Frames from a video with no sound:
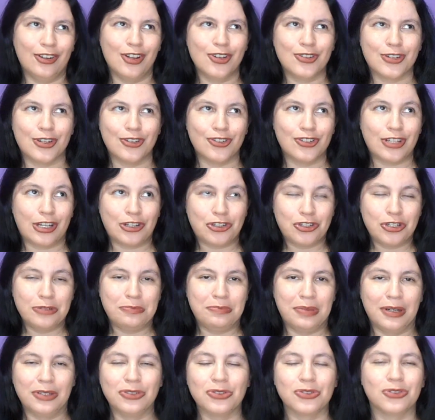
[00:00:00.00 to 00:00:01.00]
Lógico que a gente tá
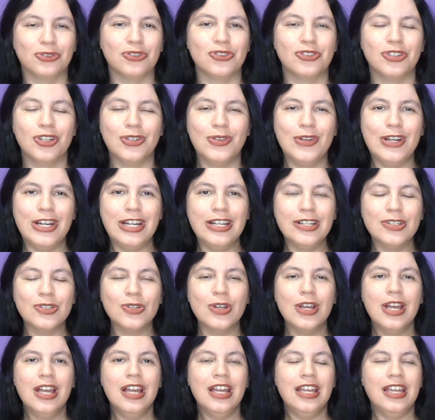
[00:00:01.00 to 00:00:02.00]
chipando os dois desde o
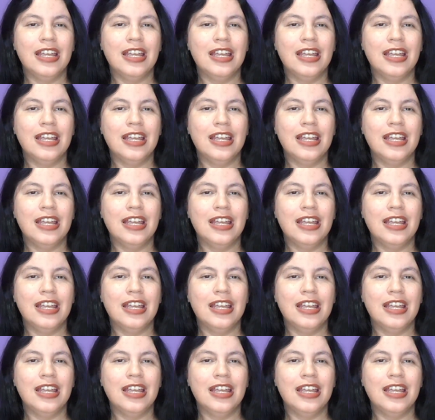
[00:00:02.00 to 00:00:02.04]
início,